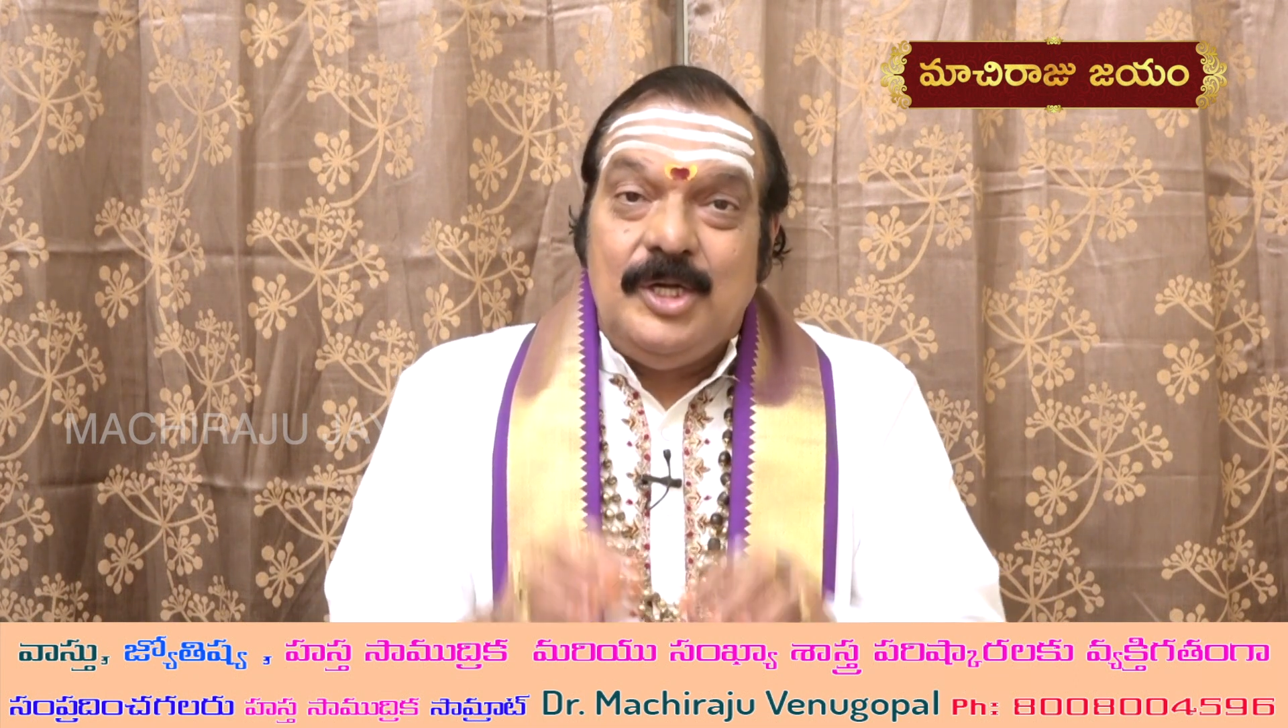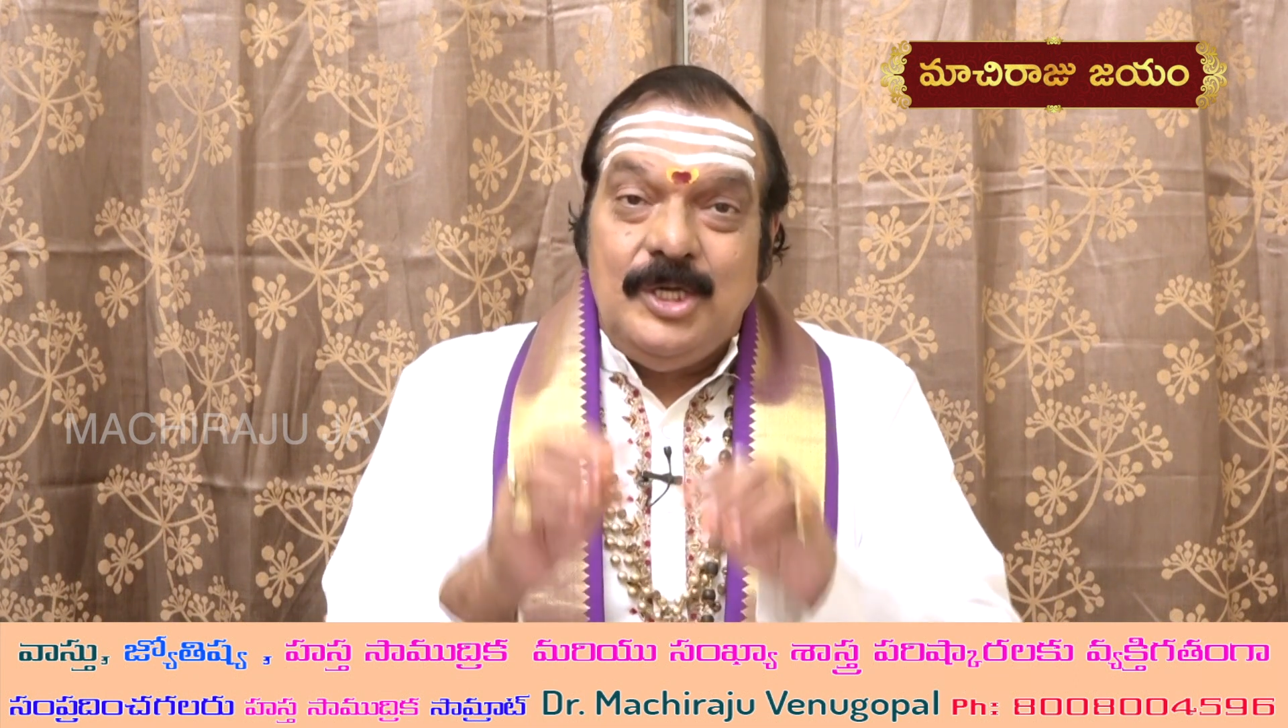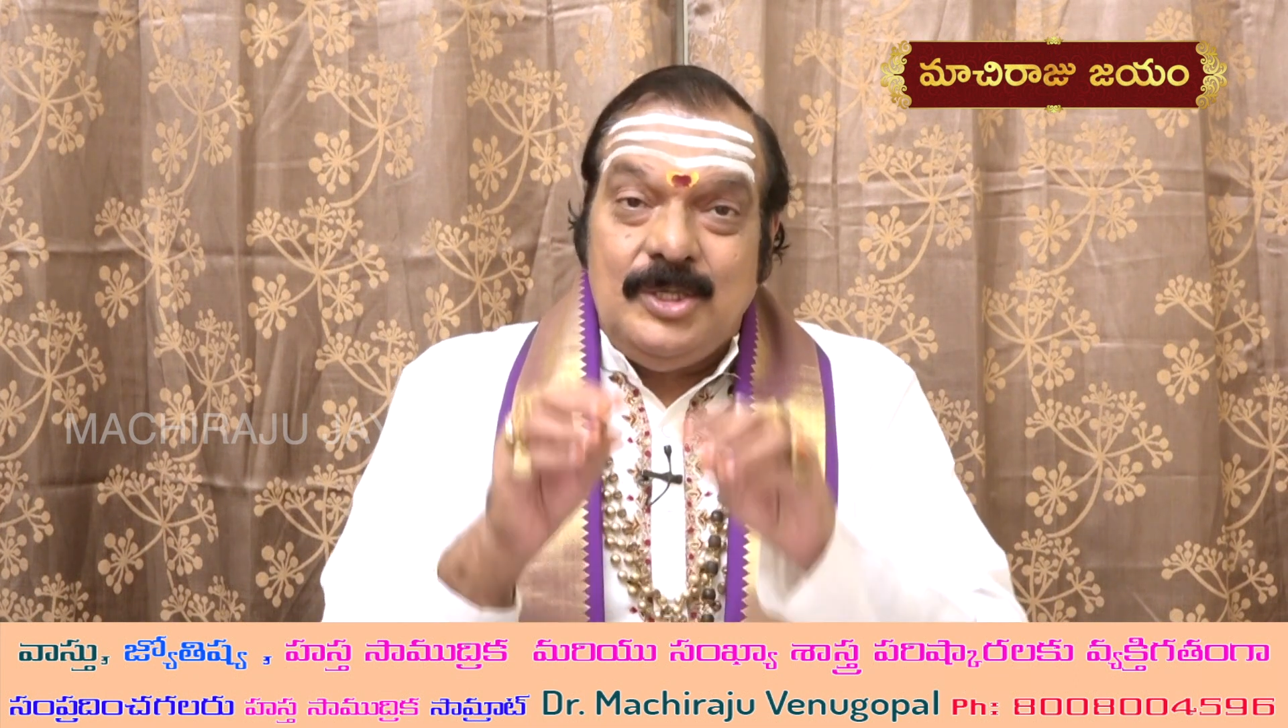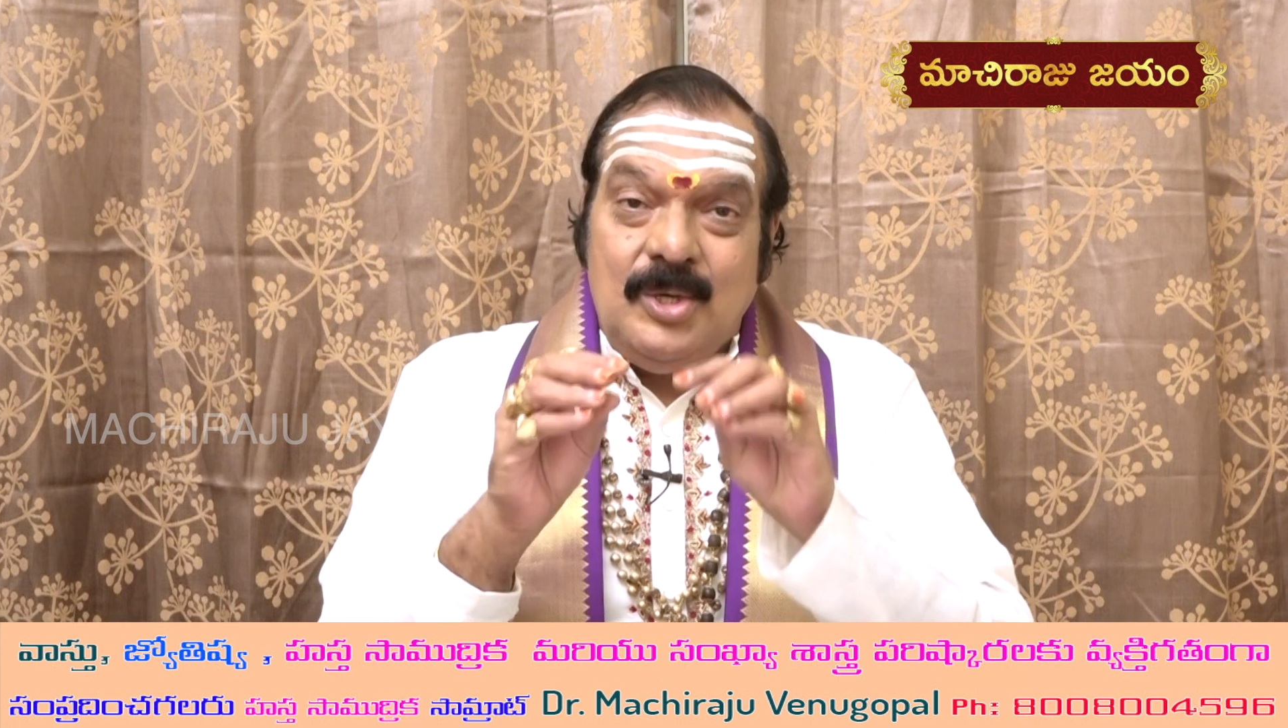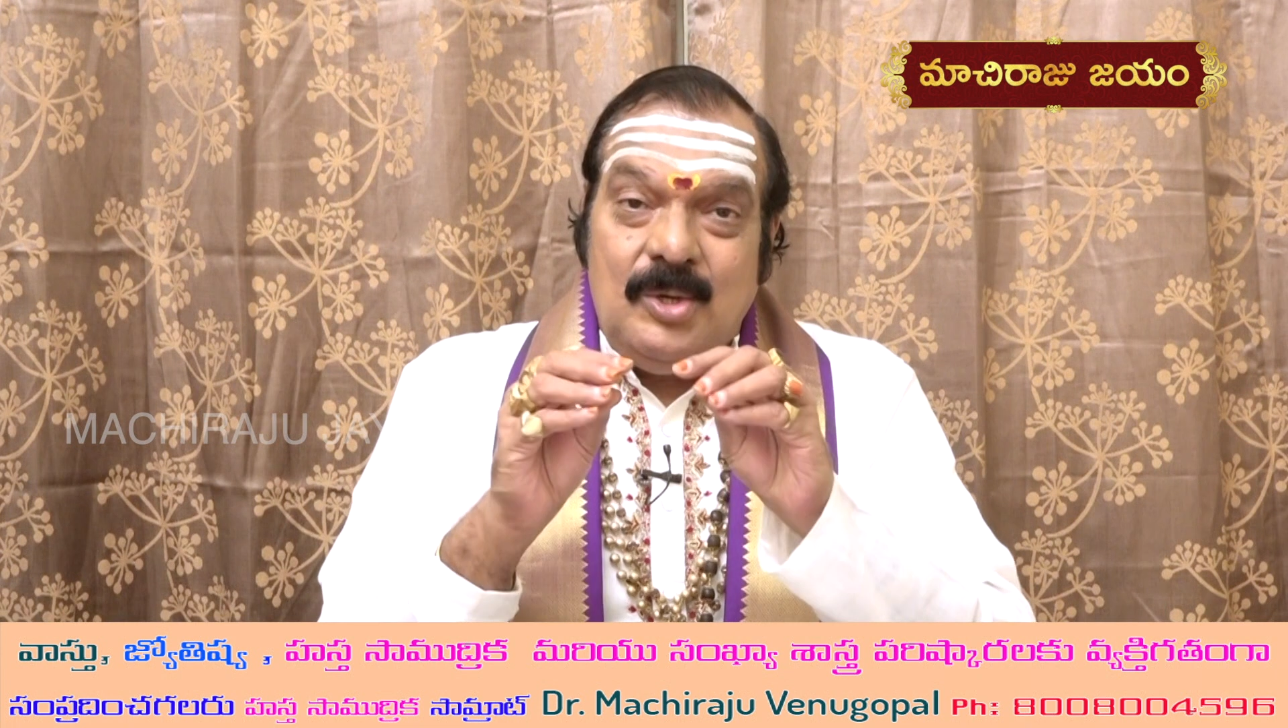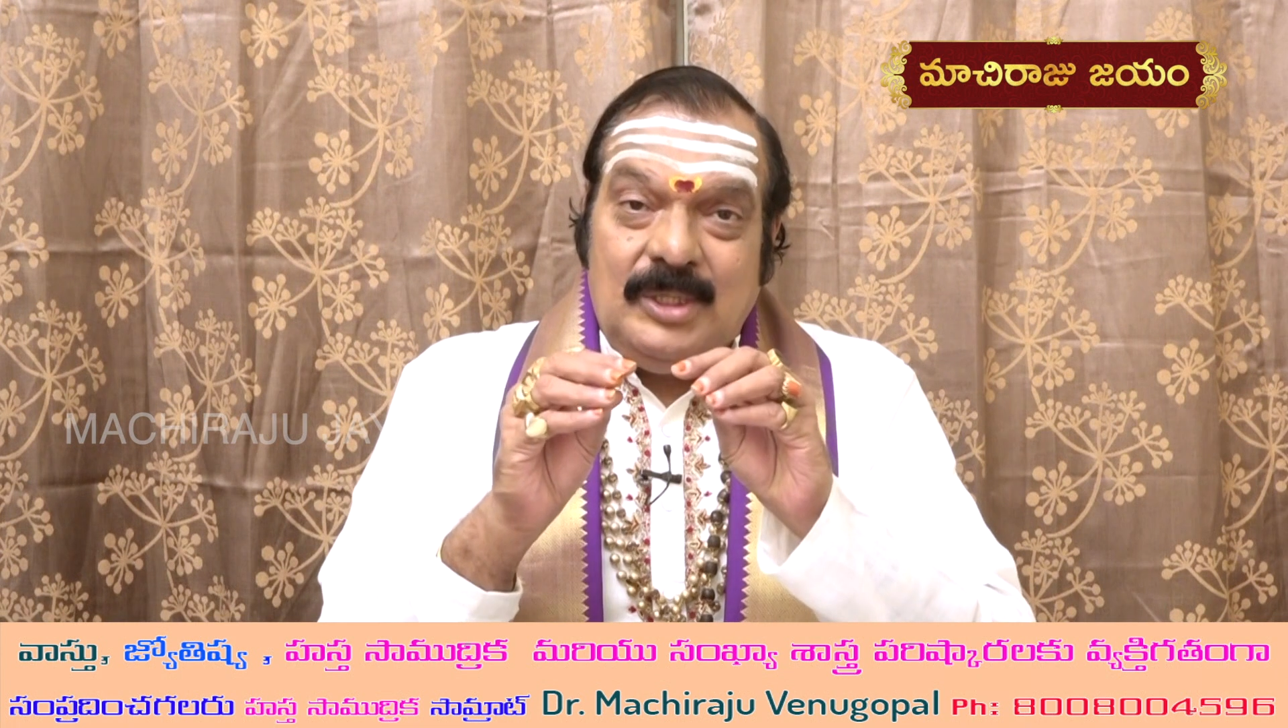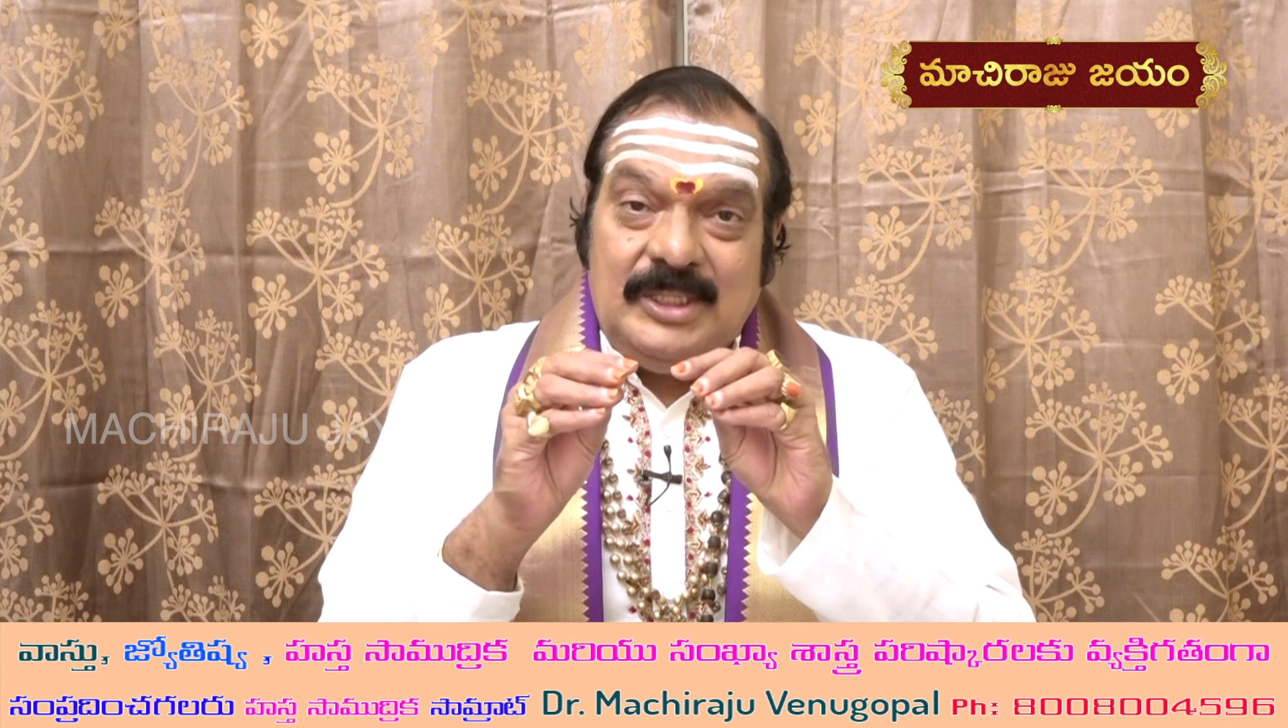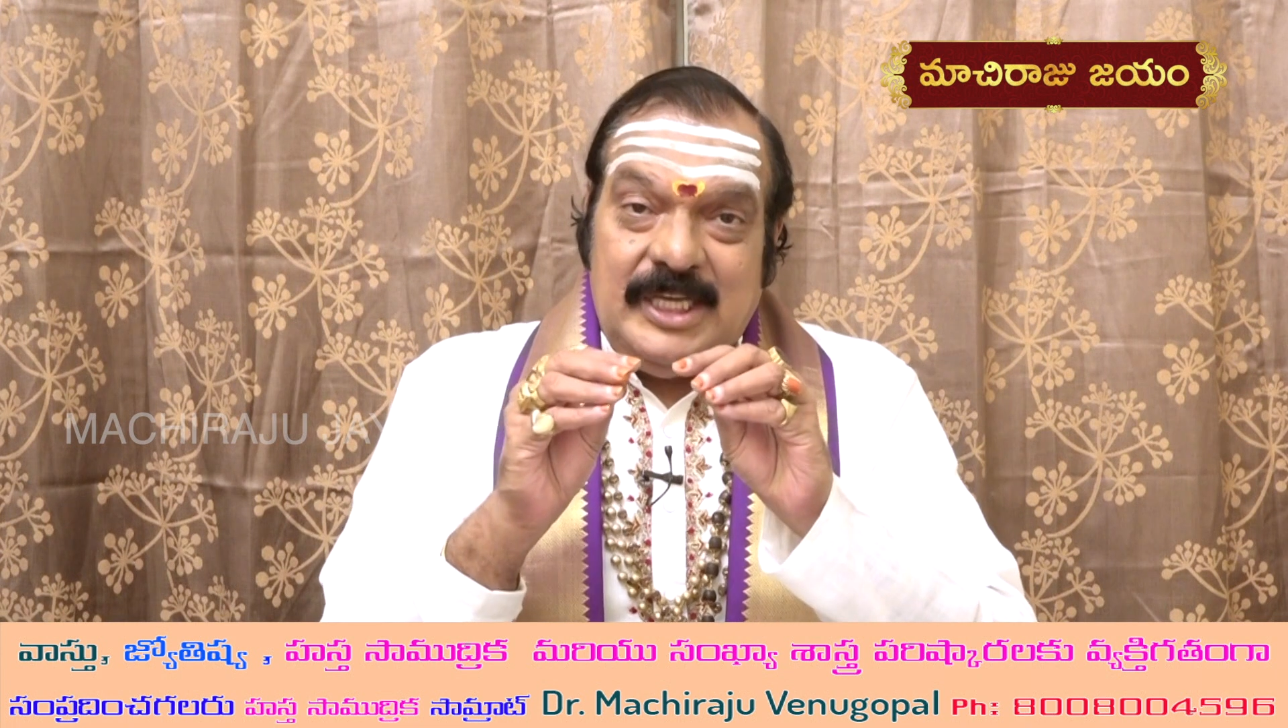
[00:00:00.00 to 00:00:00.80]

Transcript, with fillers: ఇంట్లో